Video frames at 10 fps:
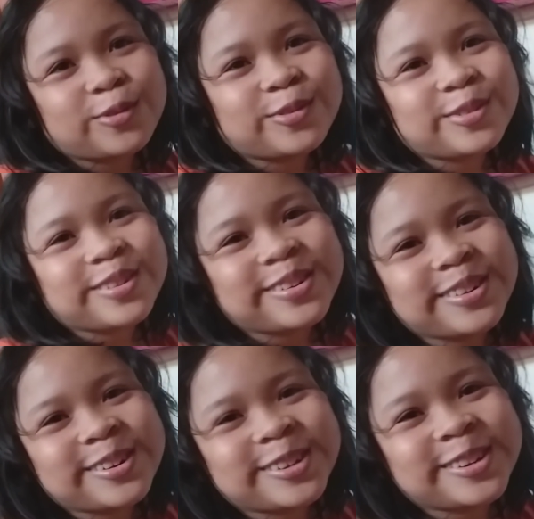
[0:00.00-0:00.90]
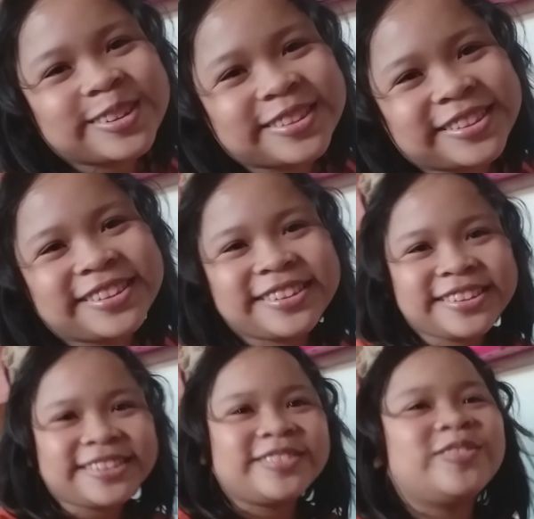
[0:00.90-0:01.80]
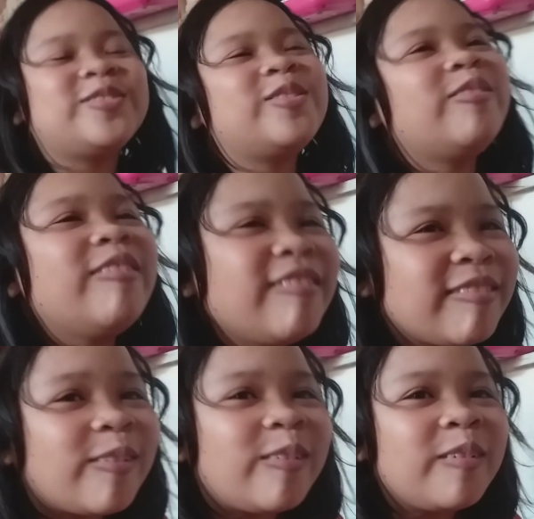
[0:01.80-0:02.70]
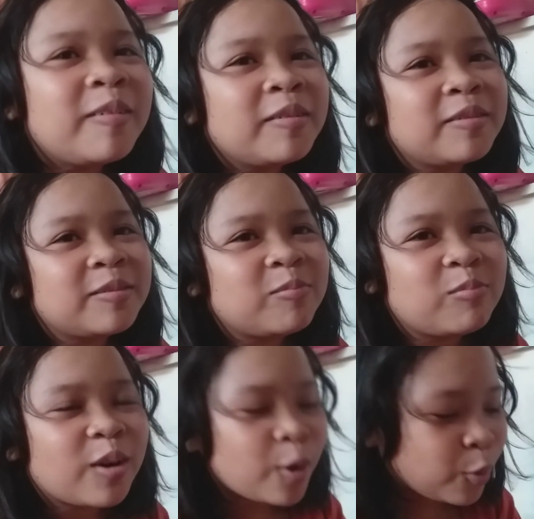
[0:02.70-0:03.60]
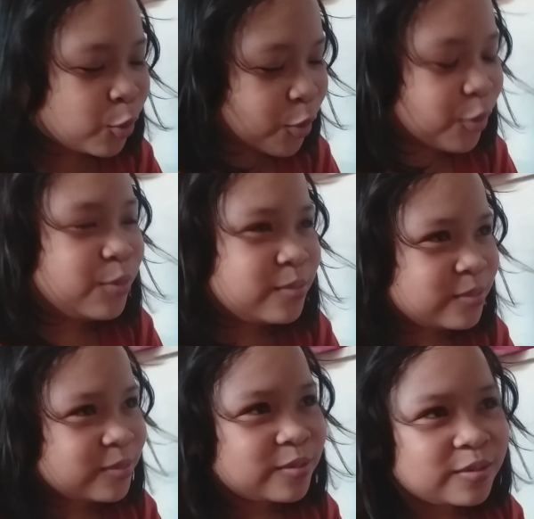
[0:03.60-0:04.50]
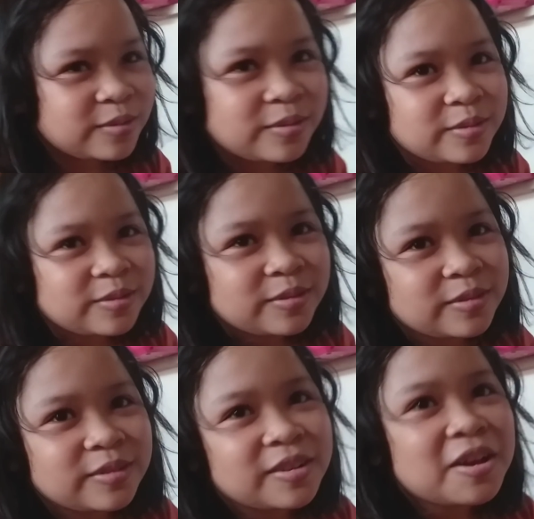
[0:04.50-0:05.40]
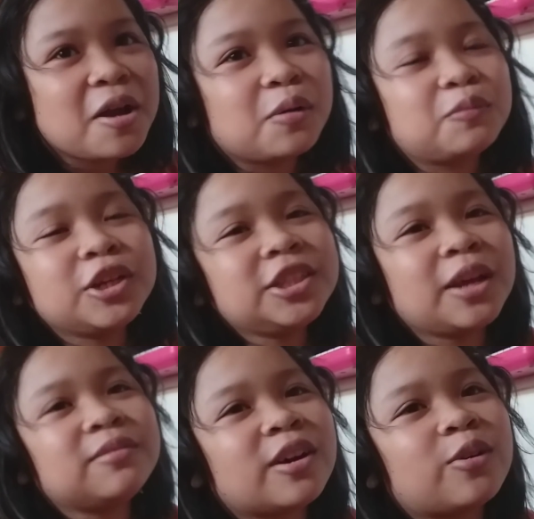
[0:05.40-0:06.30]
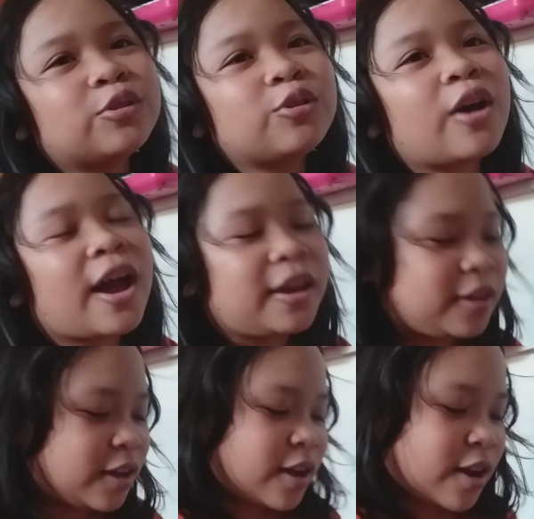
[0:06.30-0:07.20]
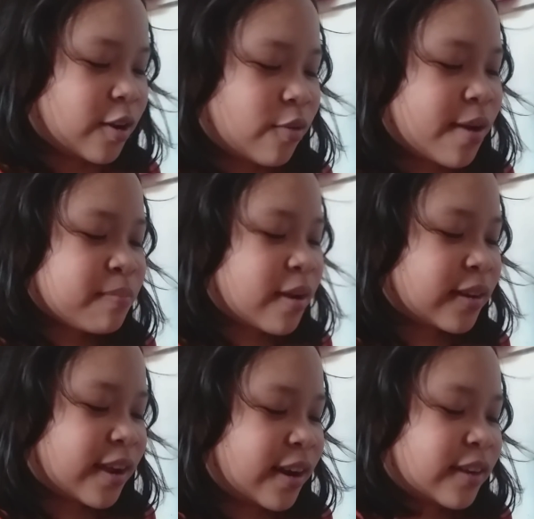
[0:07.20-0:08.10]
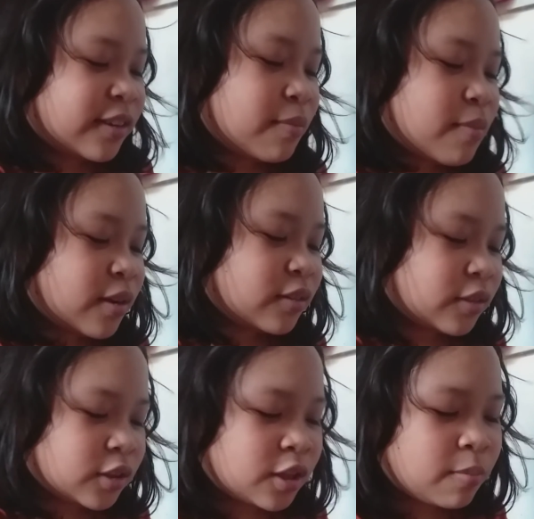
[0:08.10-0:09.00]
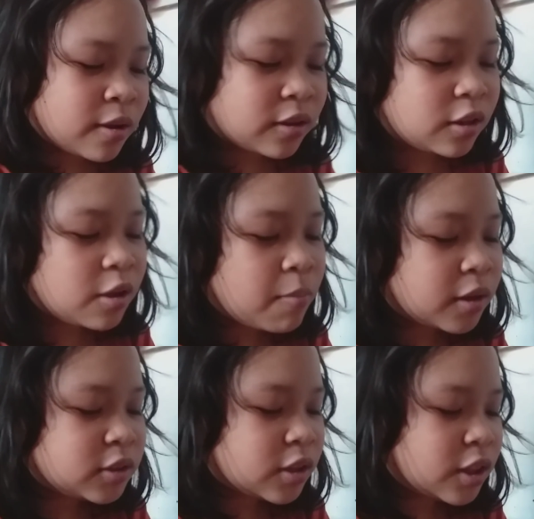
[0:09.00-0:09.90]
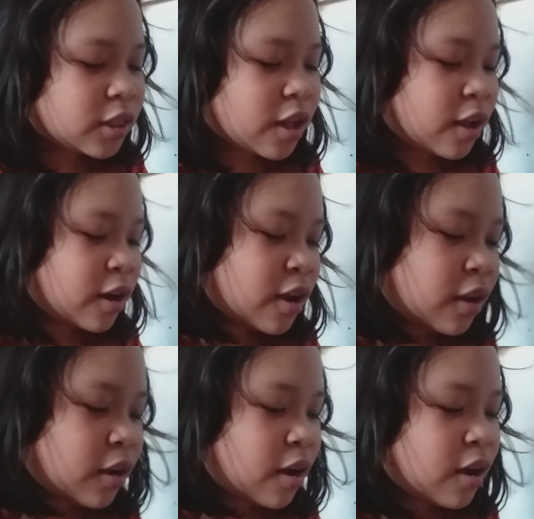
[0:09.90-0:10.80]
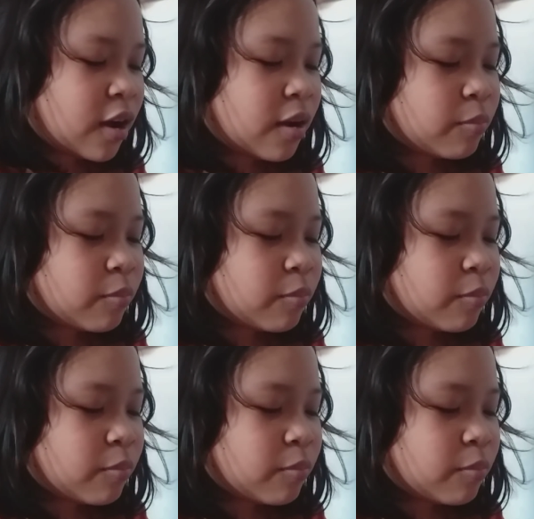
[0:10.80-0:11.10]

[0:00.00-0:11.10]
Lukdo ka kahoy. Oo. Oh, Mangahoy pod. Pila ka ba mong nalukdo nga gamatoy man kay ka? Kay. Kwan man kanang di man di man di man si Tita kanan nga